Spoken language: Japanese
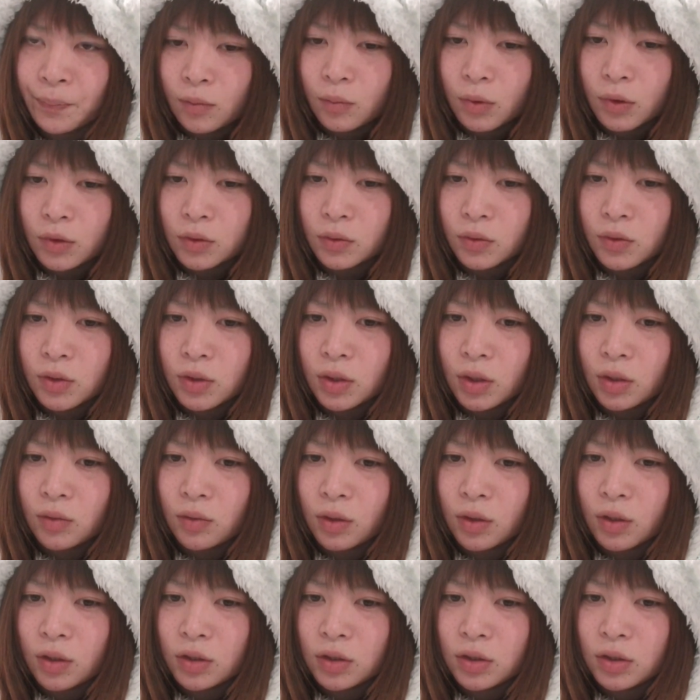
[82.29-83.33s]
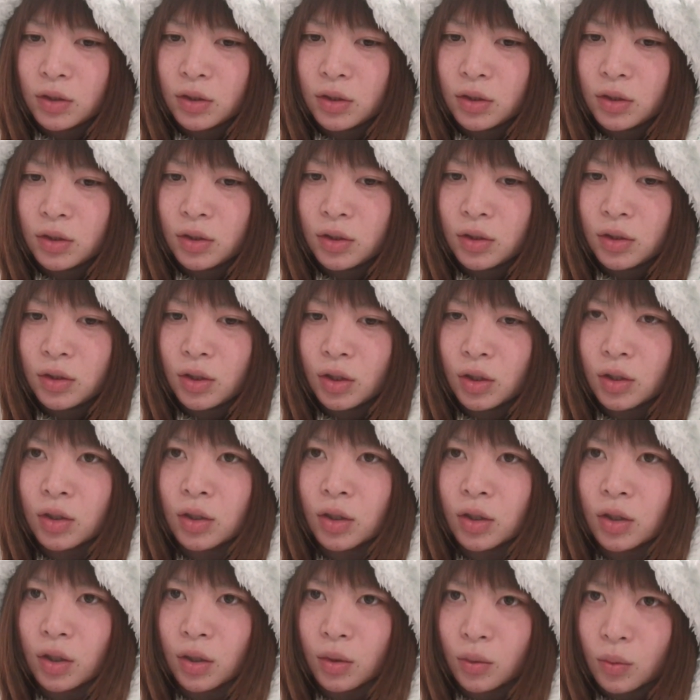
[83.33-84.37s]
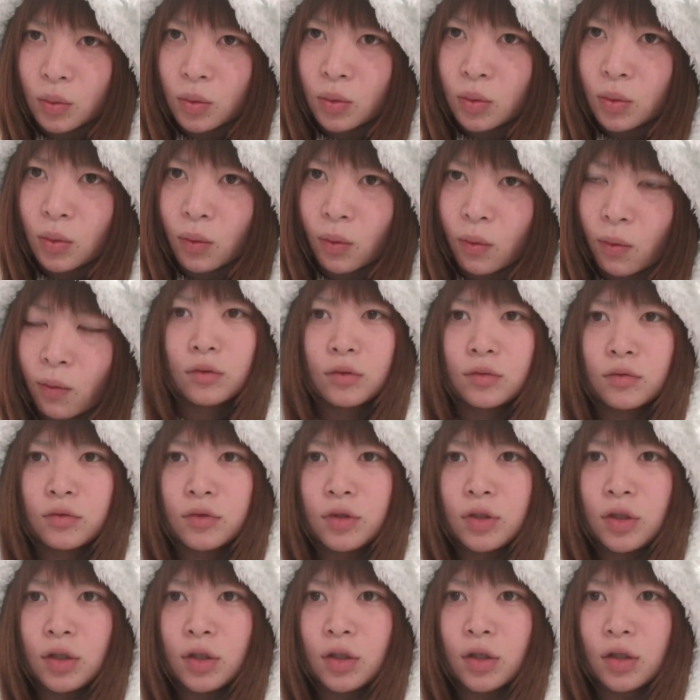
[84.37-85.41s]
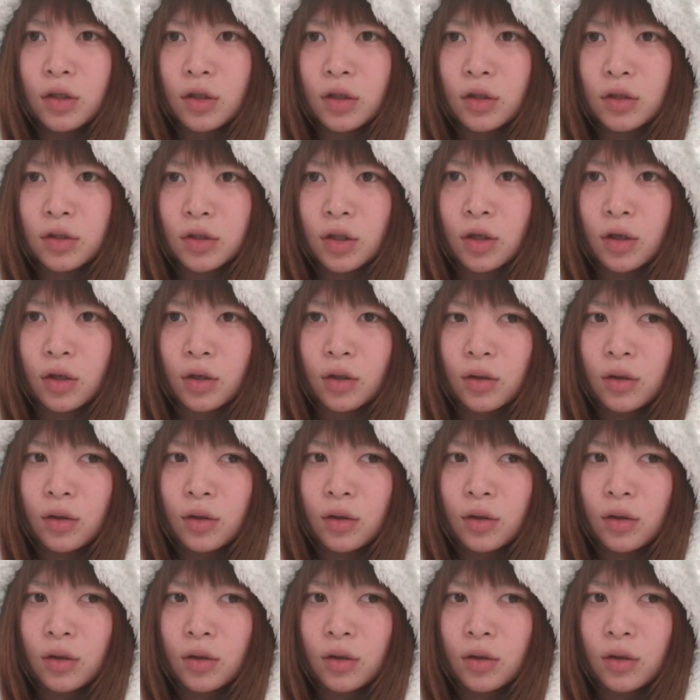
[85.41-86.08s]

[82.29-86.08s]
まあ、その時代の話なんだけどうちらはさ